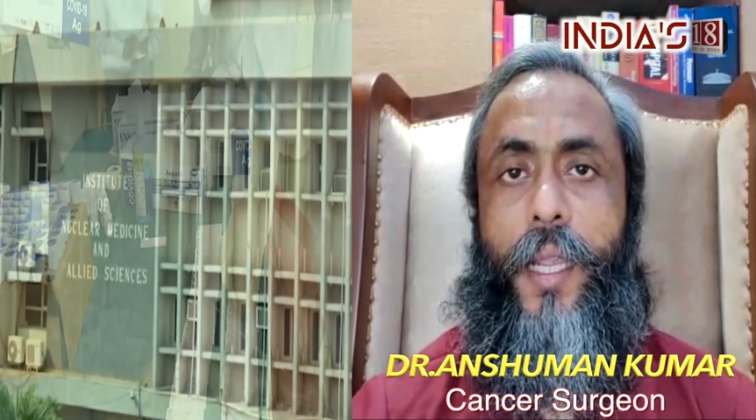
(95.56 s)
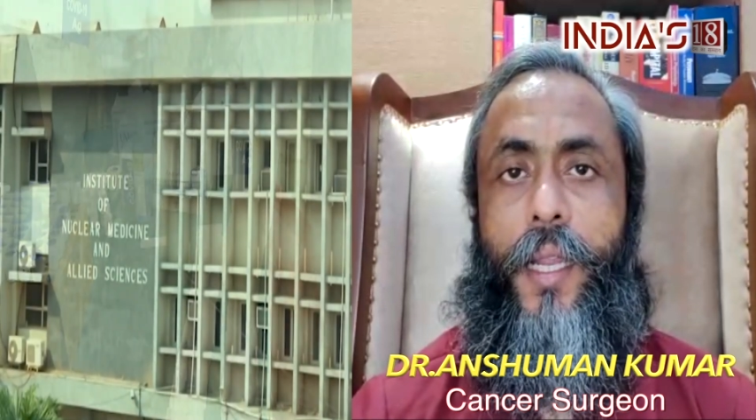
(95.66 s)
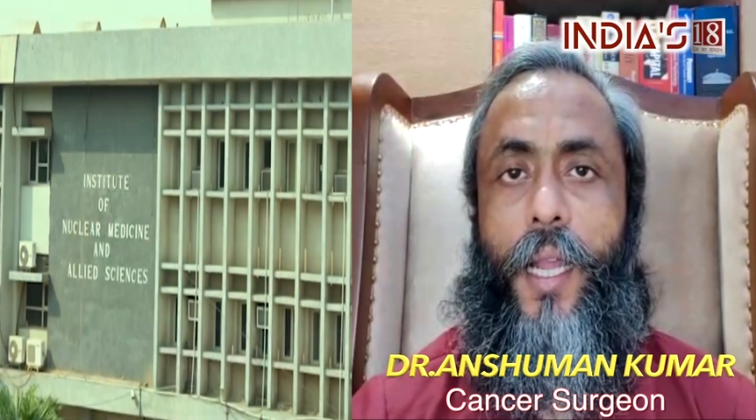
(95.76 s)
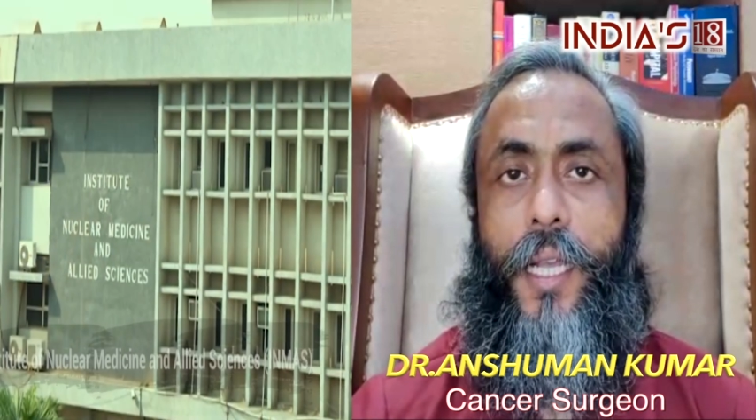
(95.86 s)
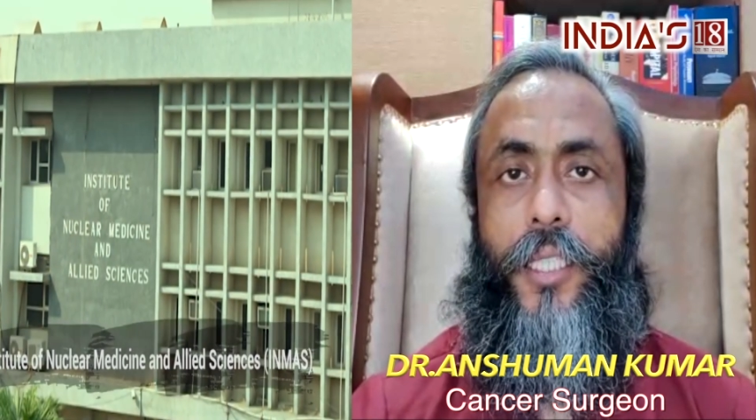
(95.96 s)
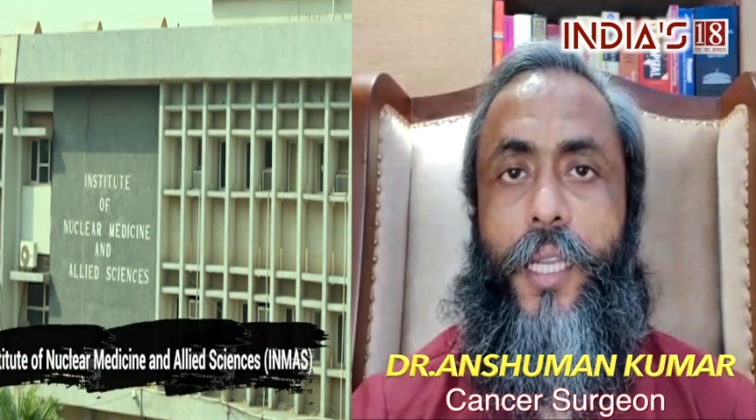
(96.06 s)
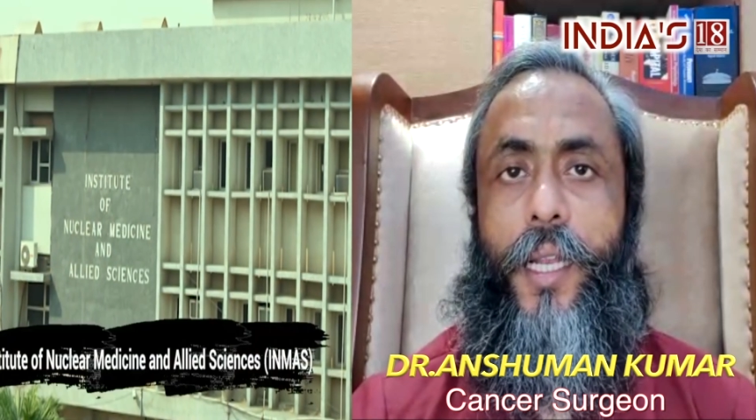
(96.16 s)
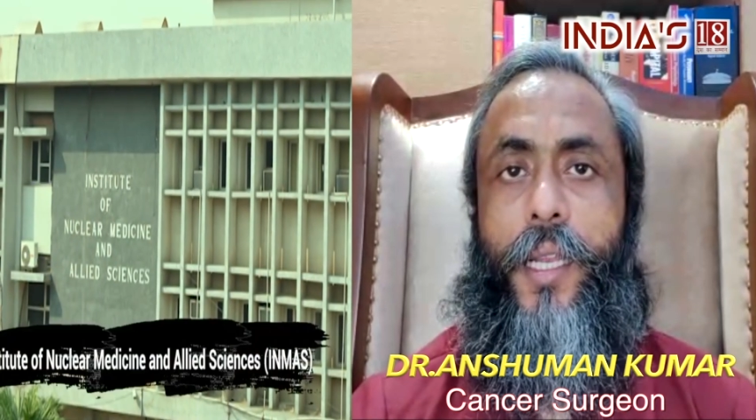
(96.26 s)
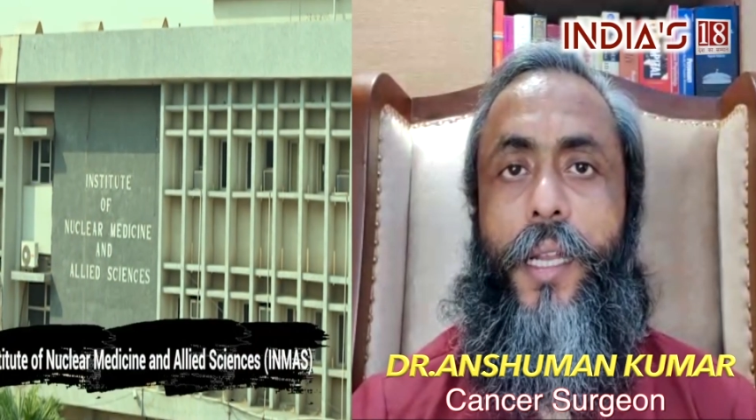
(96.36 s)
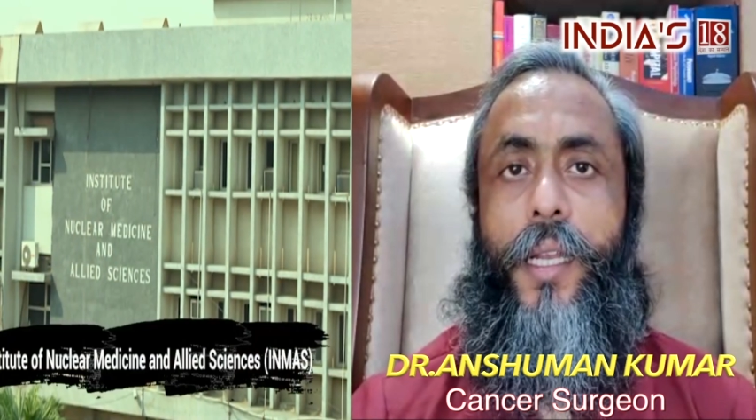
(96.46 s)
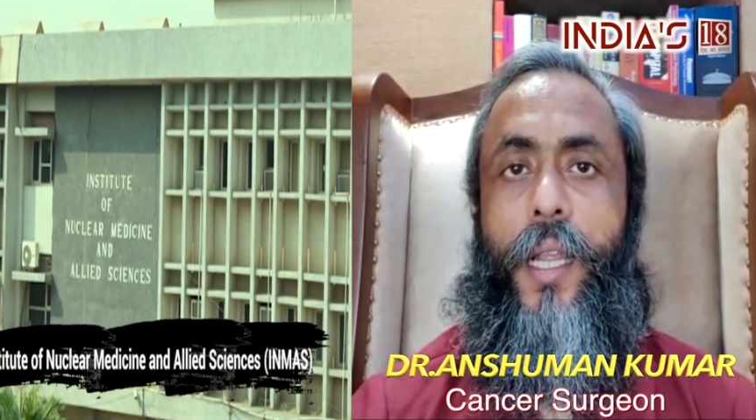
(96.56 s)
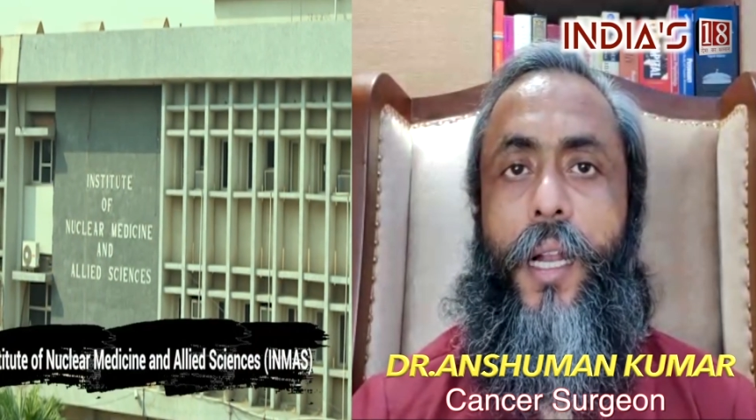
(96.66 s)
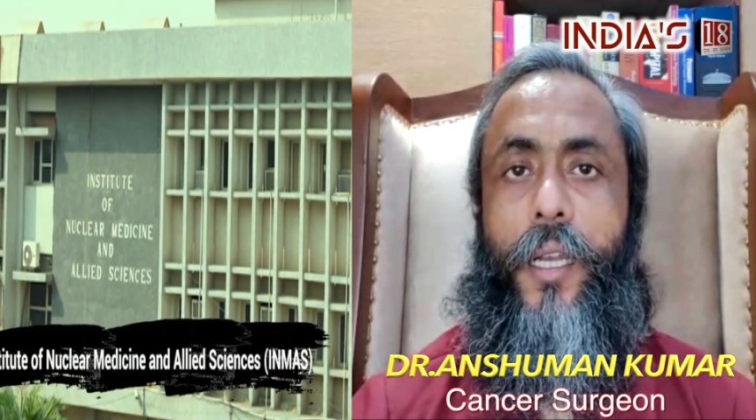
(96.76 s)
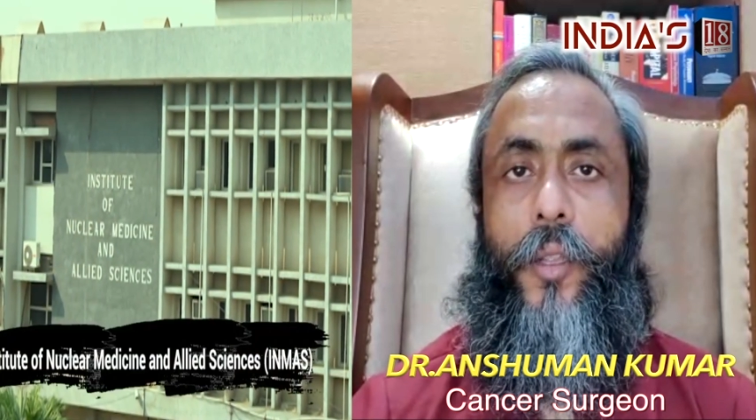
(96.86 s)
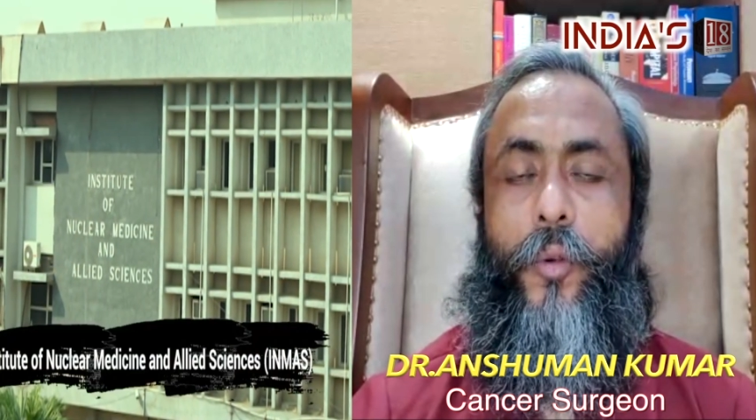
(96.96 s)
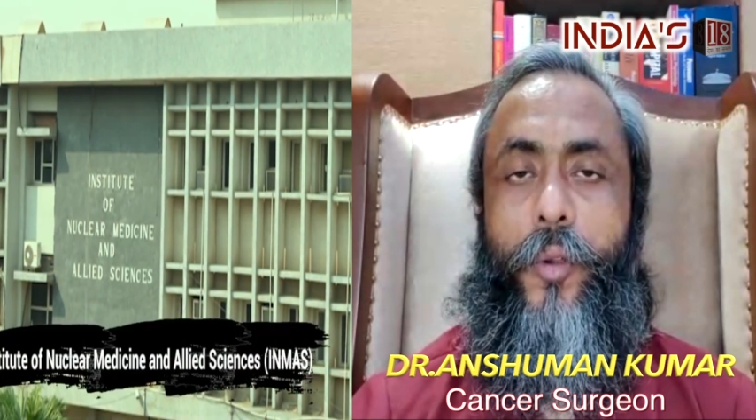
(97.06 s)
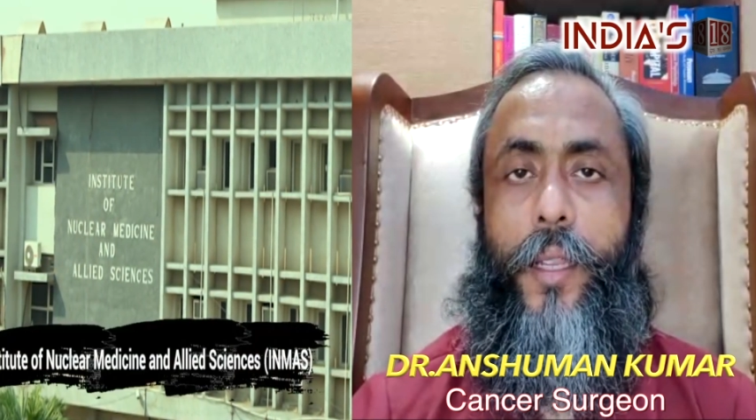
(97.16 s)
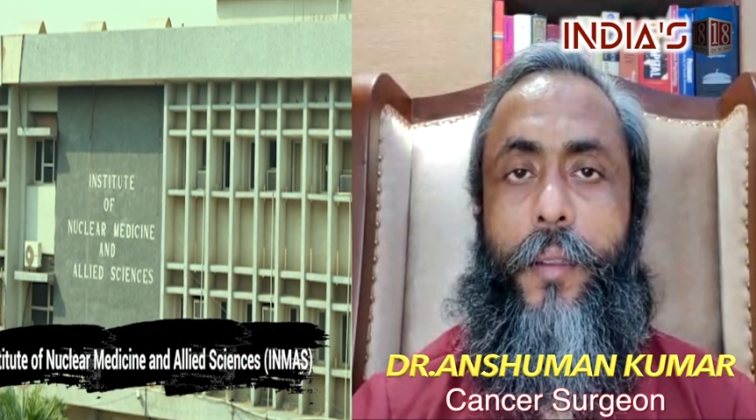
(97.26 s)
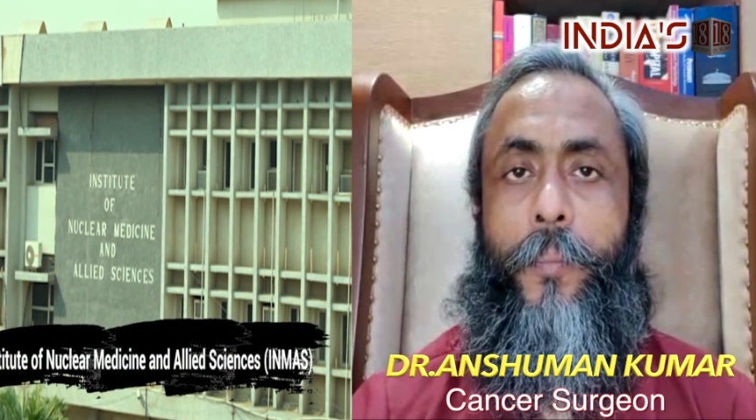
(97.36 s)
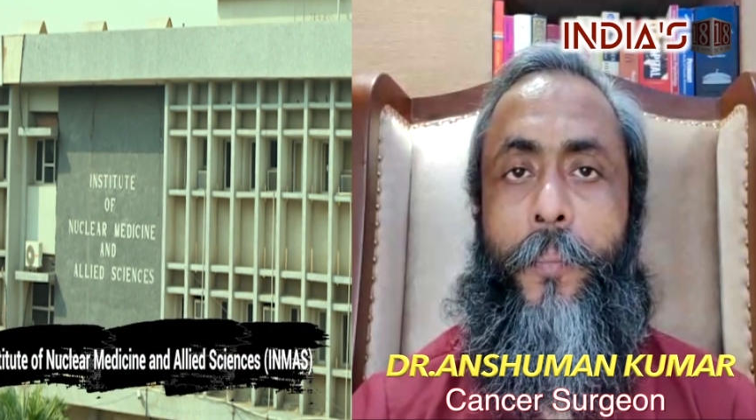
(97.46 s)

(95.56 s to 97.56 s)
के इलाज के लिए डीआरडीओ ने